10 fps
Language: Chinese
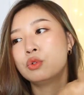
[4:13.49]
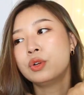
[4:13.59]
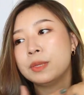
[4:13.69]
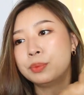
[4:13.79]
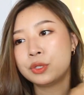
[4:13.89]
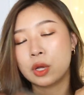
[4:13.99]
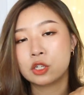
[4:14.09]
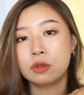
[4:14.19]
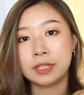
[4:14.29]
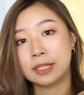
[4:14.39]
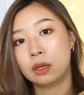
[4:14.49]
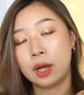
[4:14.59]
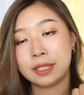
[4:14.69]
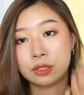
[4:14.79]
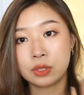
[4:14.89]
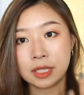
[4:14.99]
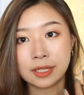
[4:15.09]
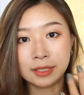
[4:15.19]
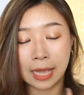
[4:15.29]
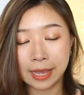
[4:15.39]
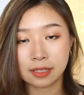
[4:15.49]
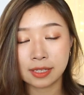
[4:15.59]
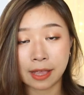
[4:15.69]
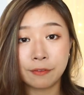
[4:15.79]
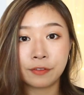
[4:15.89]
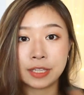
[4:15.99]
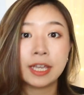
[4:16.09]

如果你不喜欢这种黏的话，你就轻轻打一层散粉，